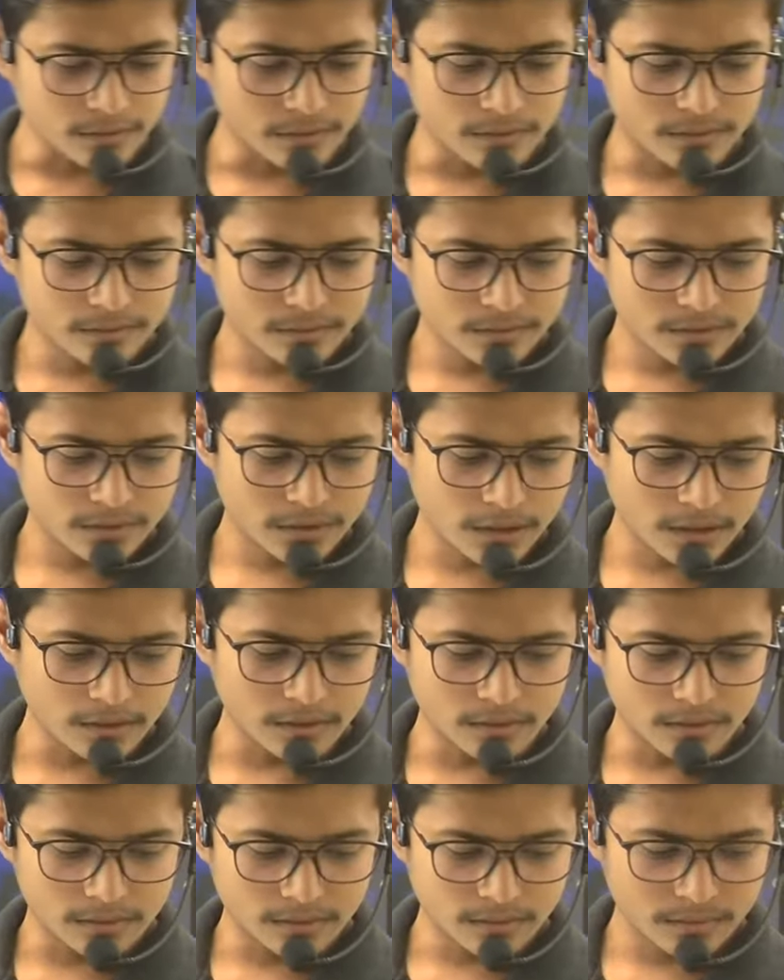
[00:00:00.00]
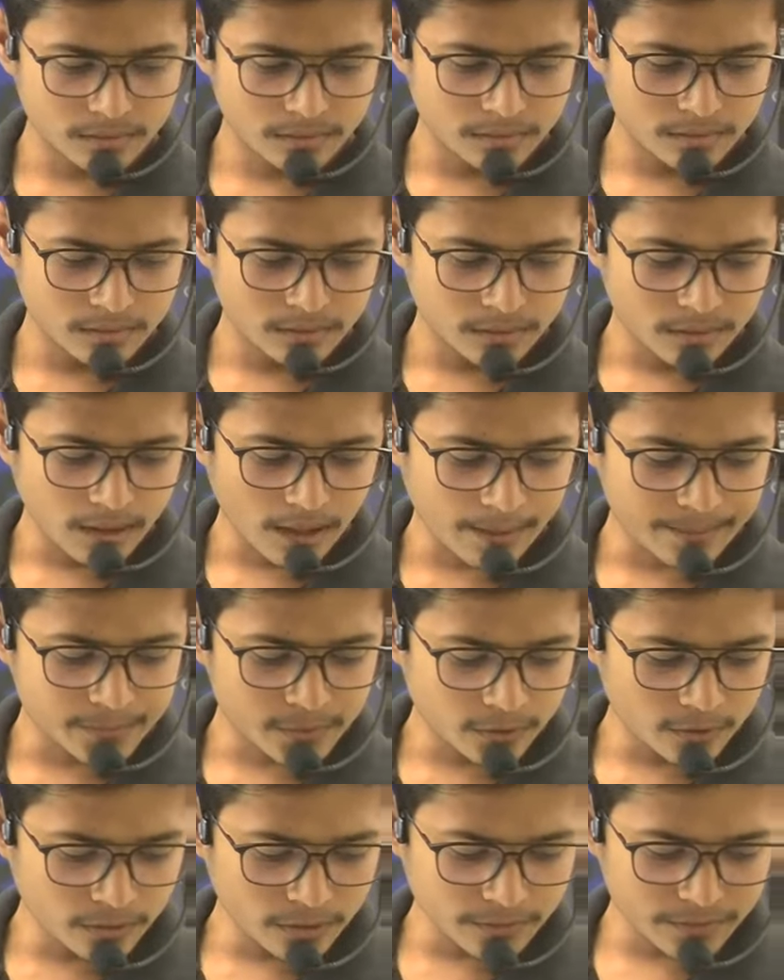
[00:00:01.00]
दो चलो
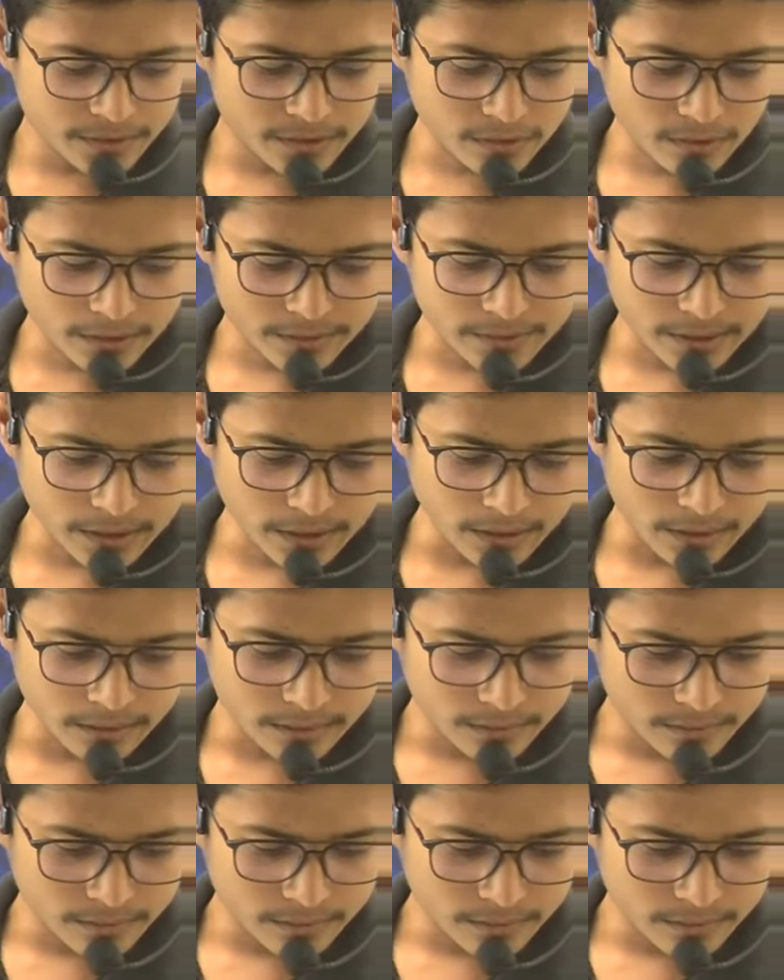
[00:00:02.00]
एब्सोलूट विस्कोसिटी